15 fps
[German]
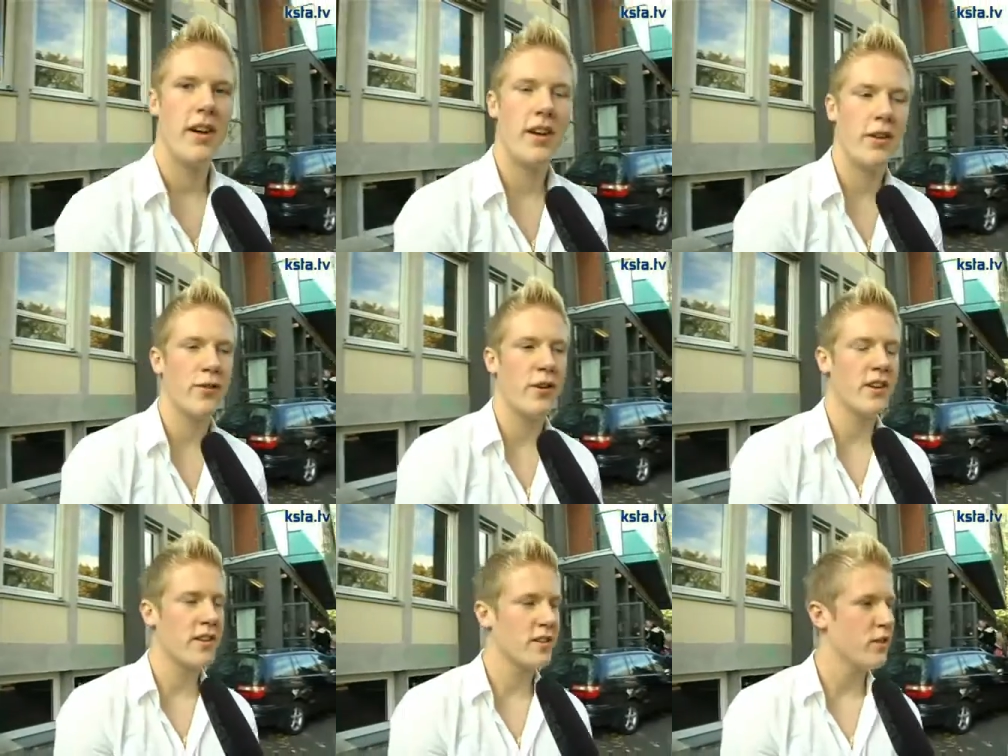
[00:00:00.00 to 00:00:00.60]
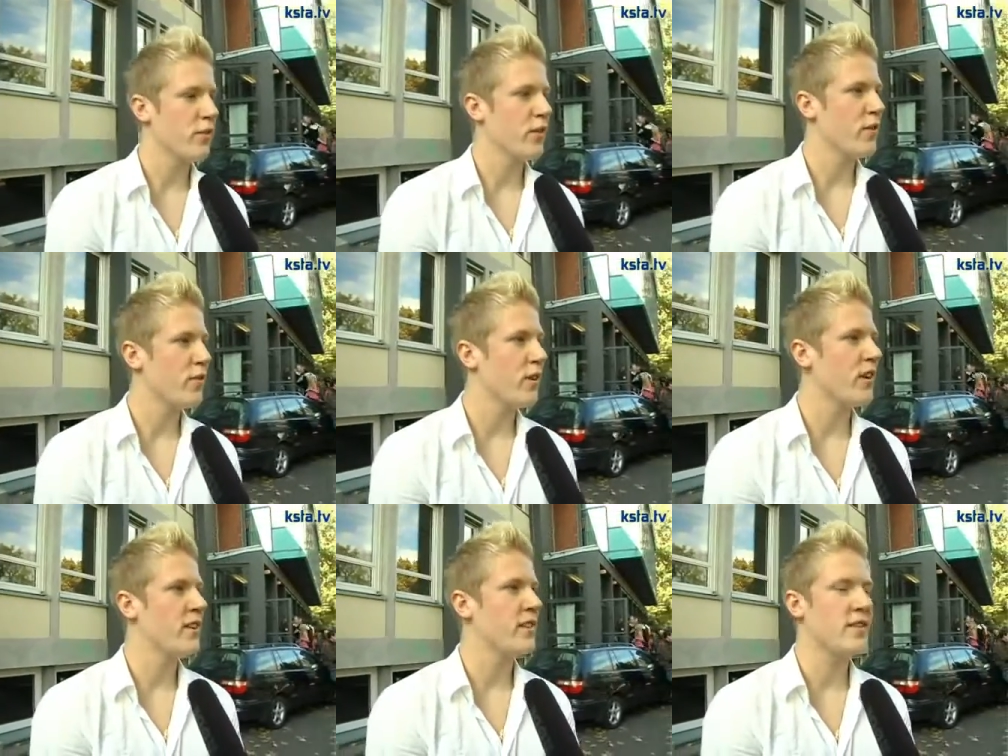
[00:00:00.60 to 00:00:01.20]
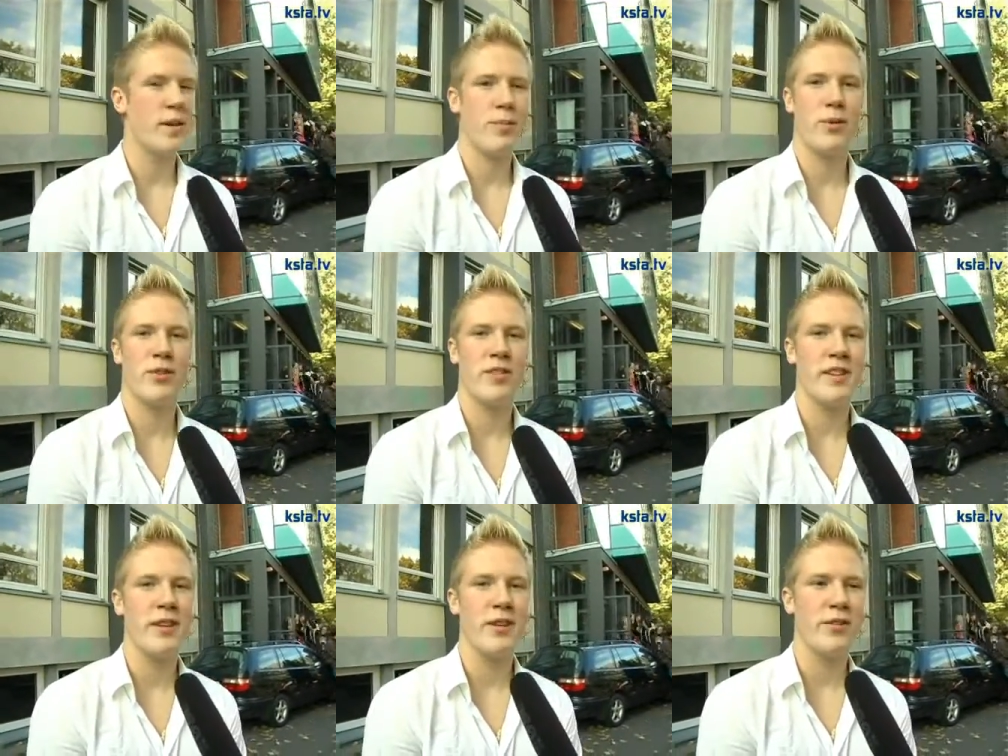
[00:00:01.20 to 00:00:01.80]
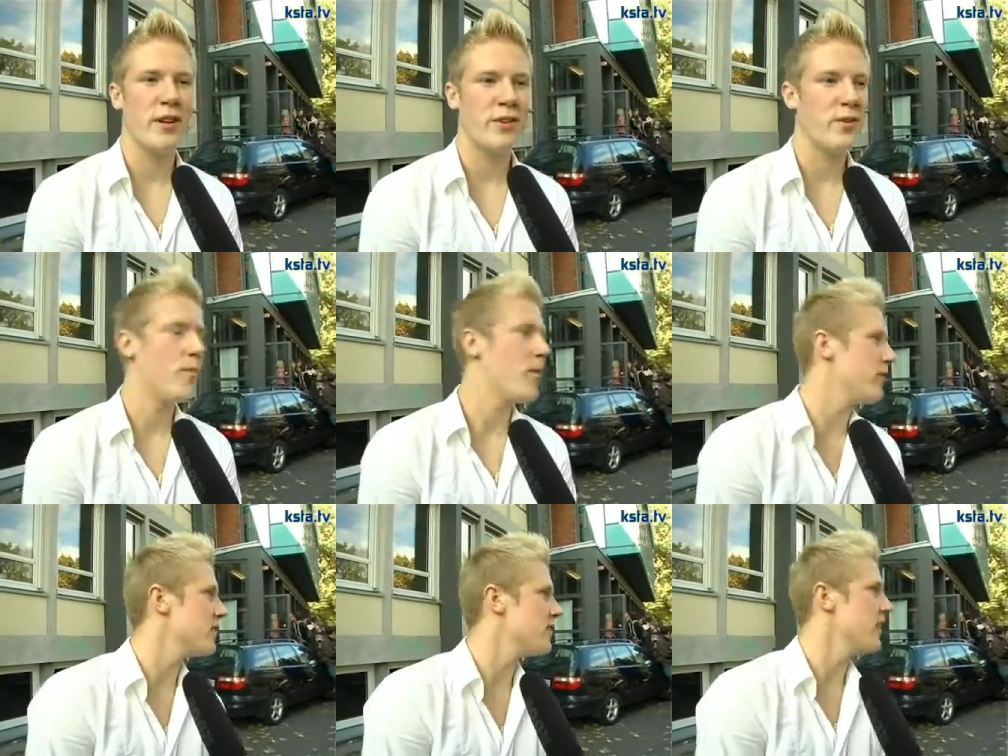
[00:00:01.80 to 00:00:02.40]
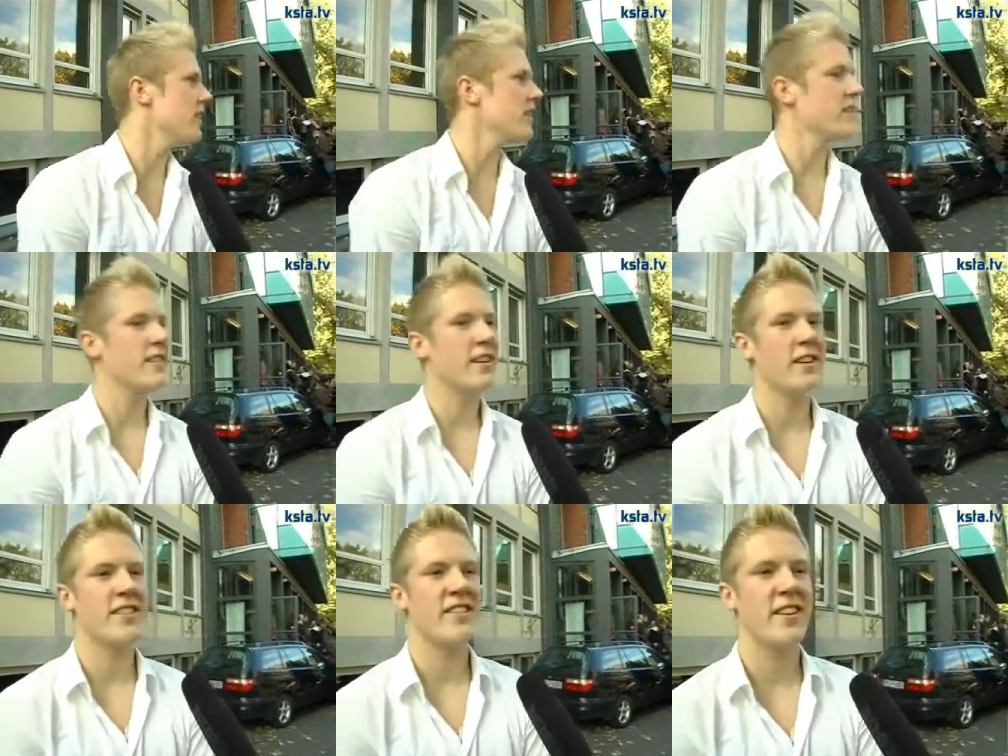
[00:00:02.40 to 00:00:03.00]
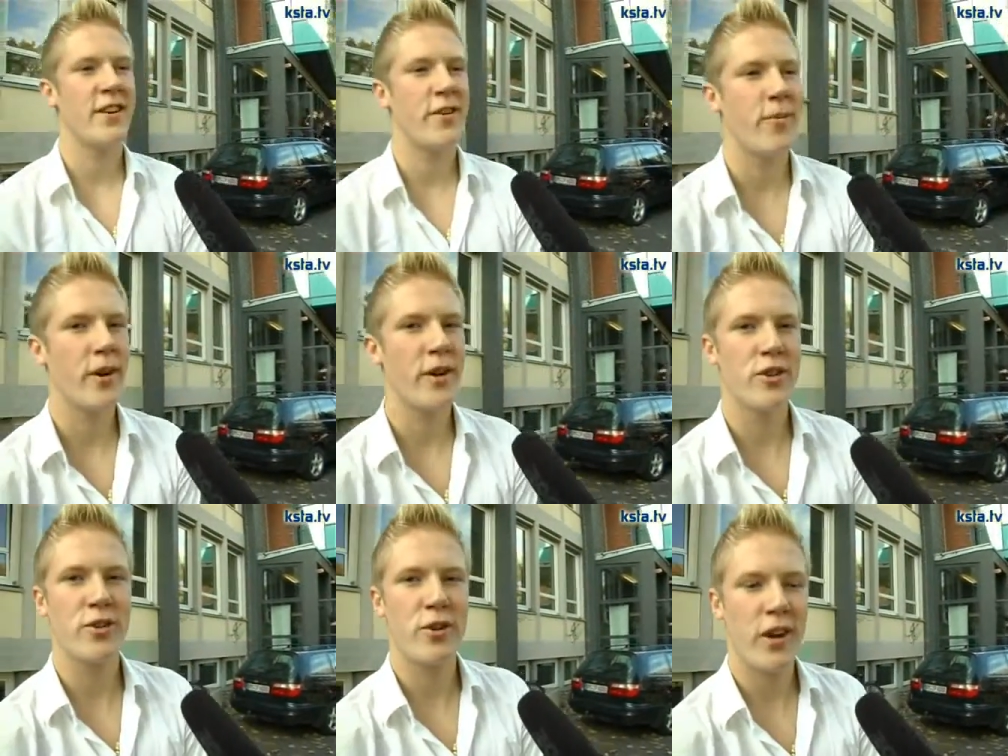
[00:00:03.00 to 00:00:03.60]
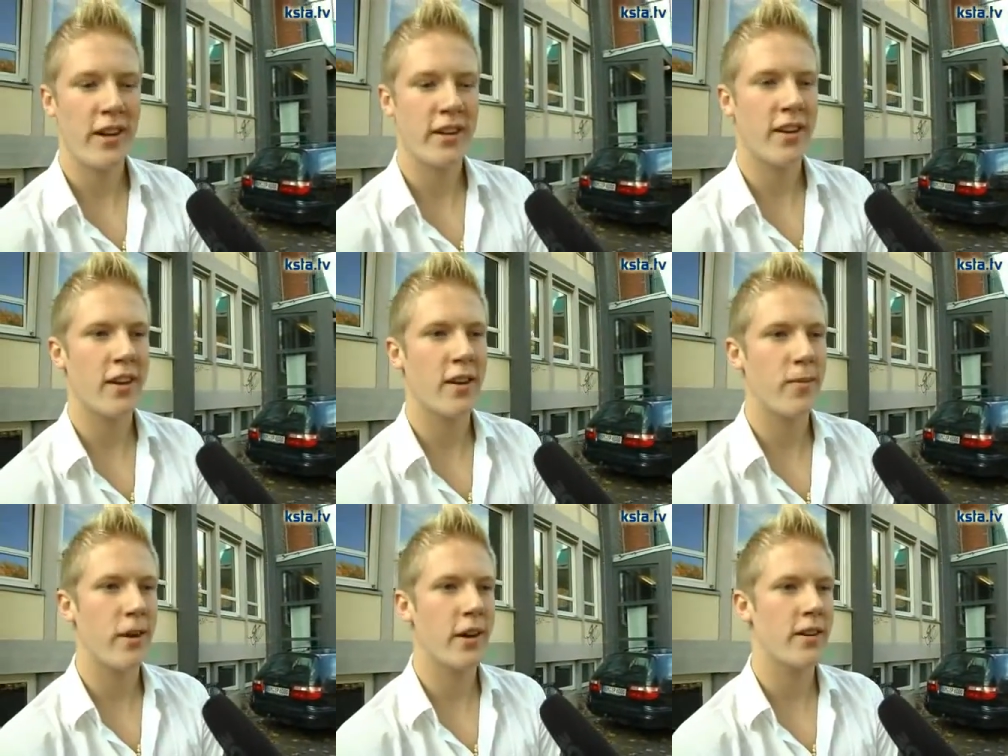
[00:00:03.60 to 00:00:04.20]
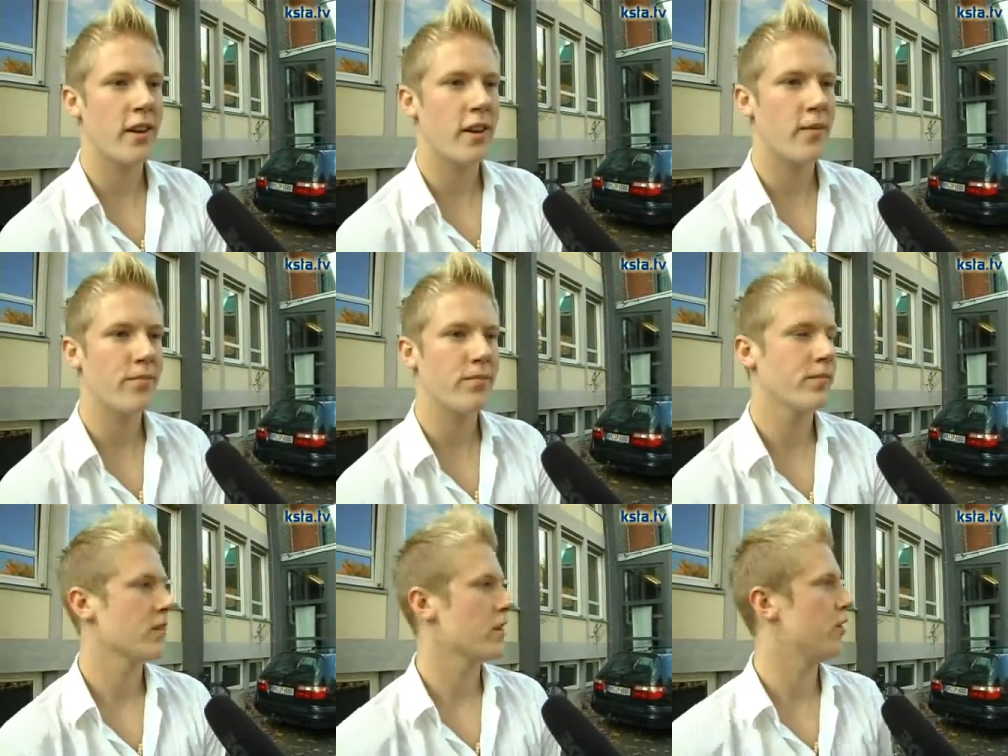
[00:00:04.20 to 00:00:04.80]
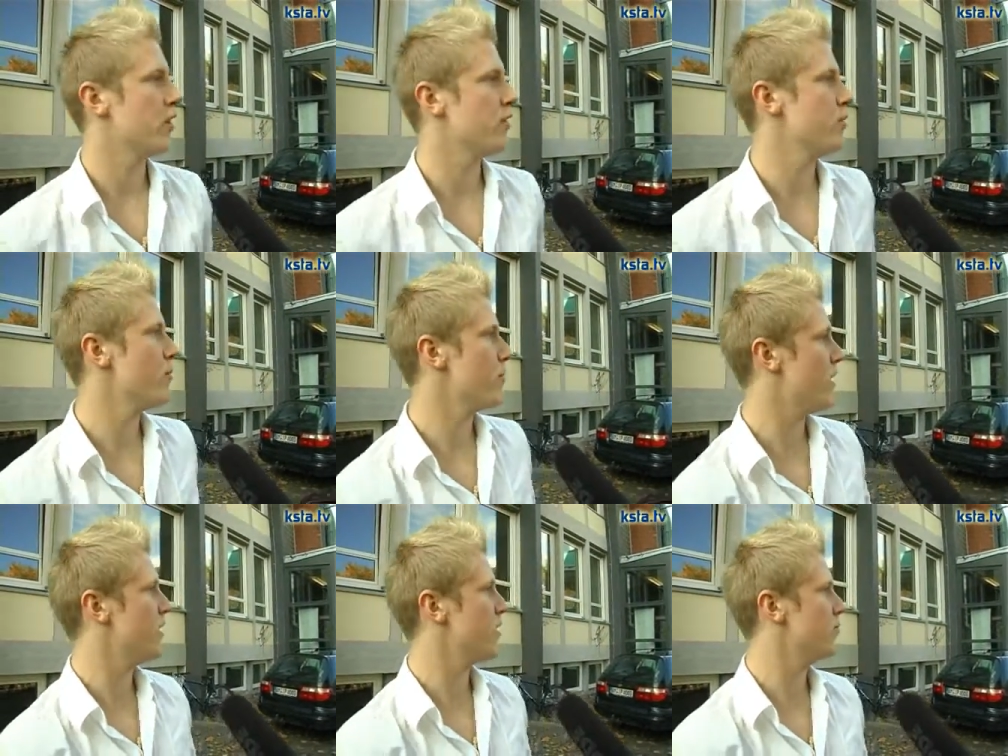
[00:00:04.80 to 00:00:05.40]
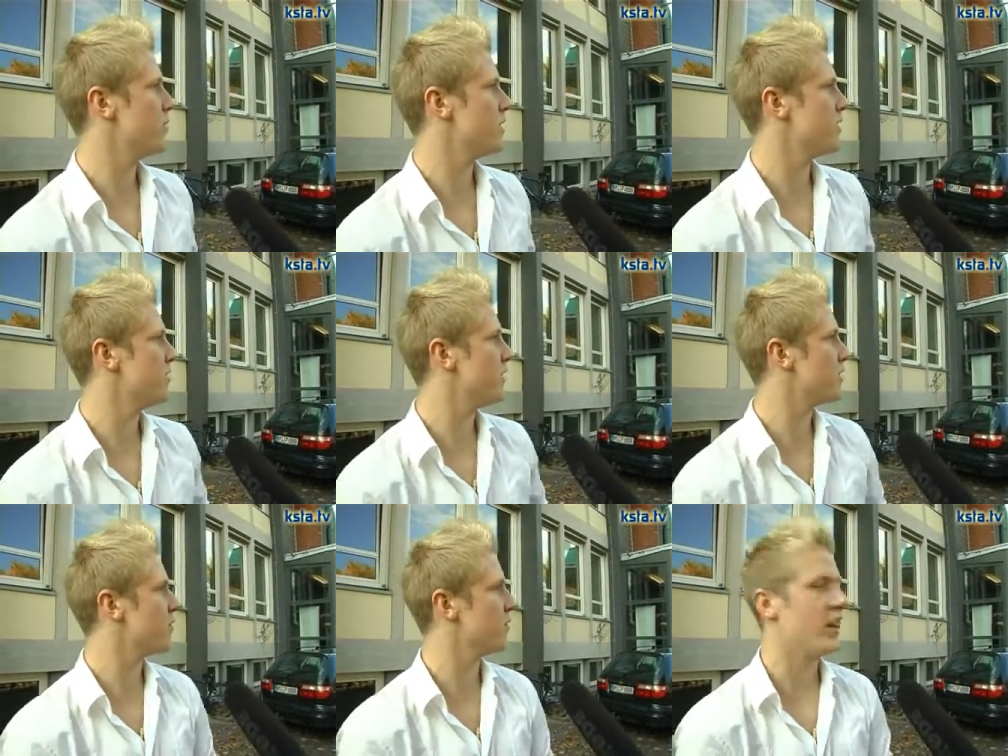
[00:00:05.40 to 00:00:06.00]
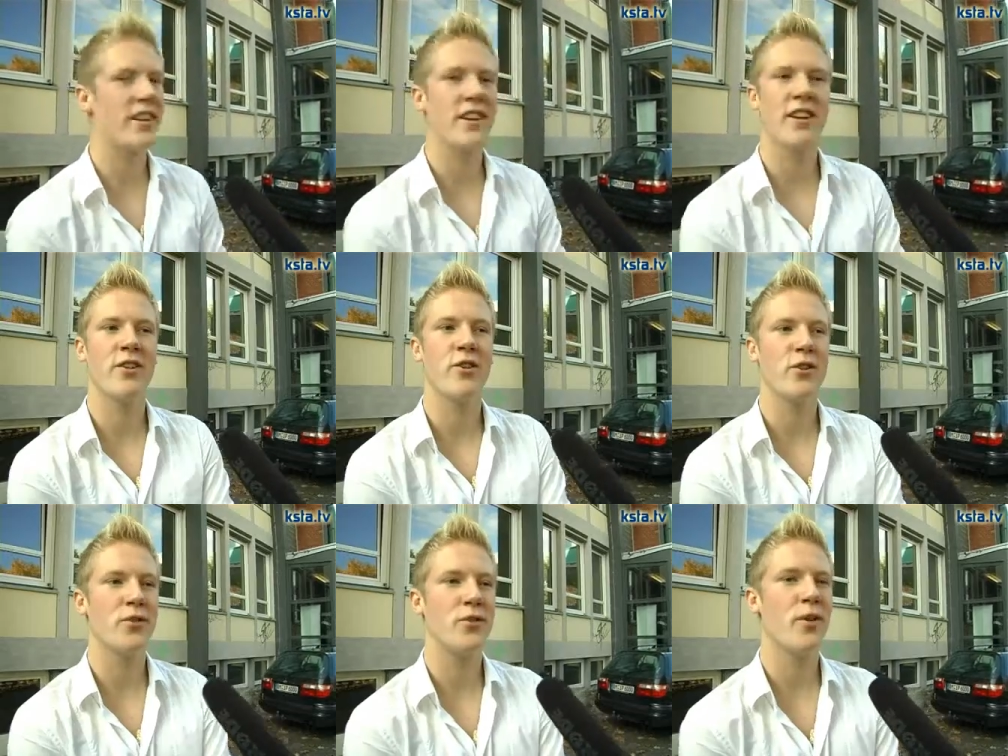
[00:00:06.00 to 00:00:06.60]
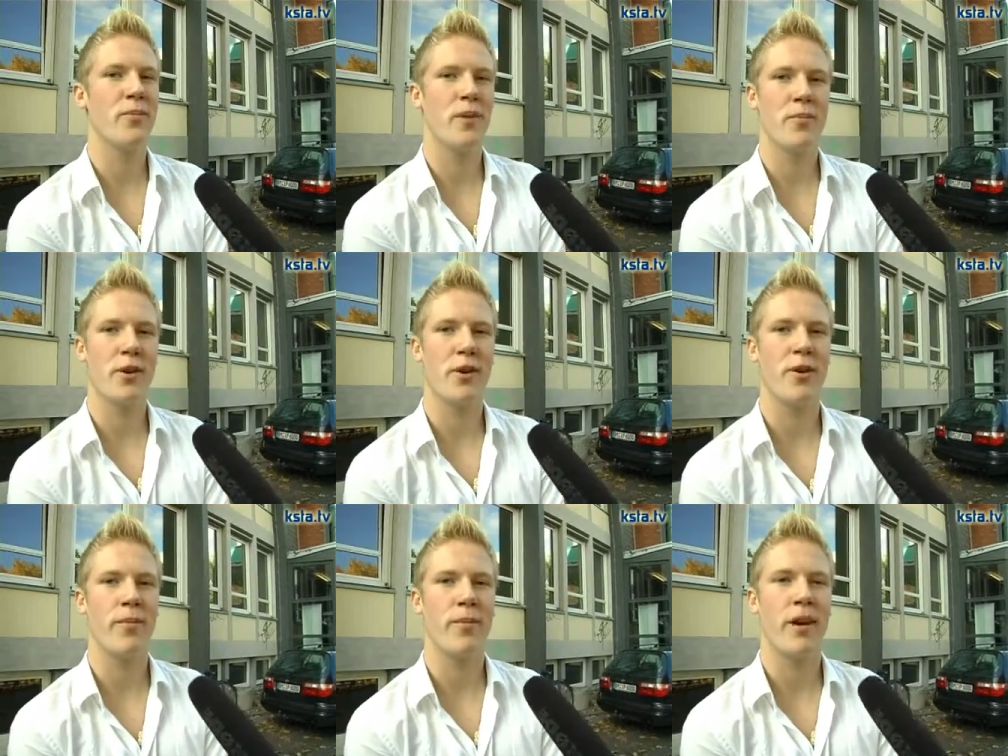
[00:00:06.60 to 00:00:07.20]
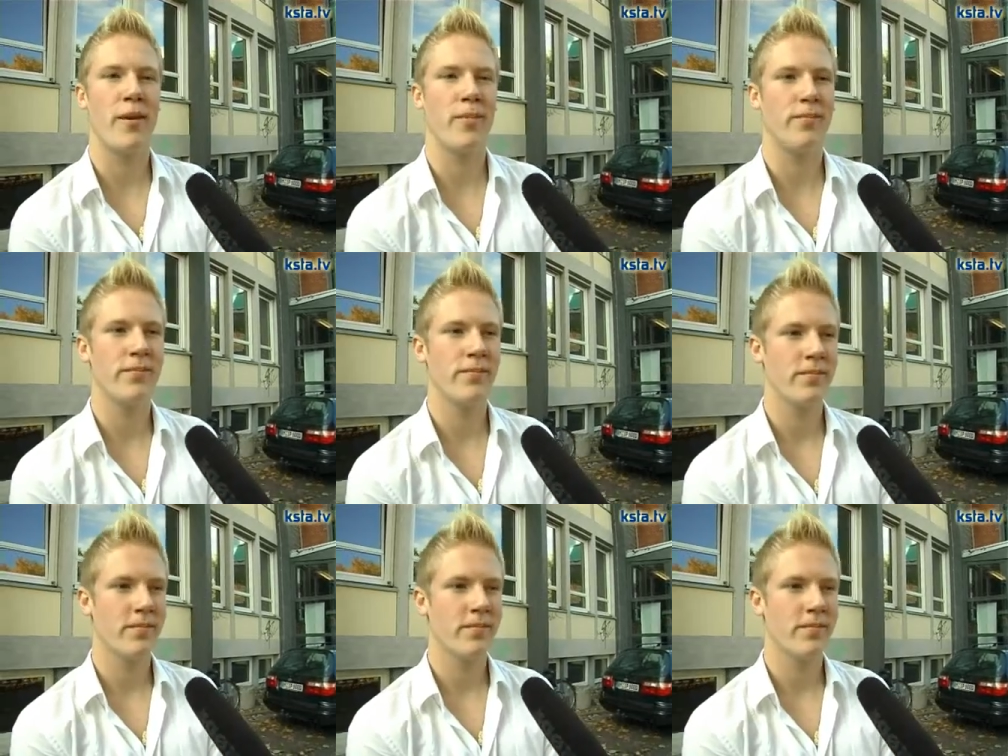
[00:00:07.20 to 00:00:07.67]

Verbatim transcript: Ich fand das auf jeden Fall sehr positiv, dass wir mal was anderes als den normalen Schulalltag gemacht haben und dass wir mal ein bisschen was von anderen Kulturen mitbekommen haben.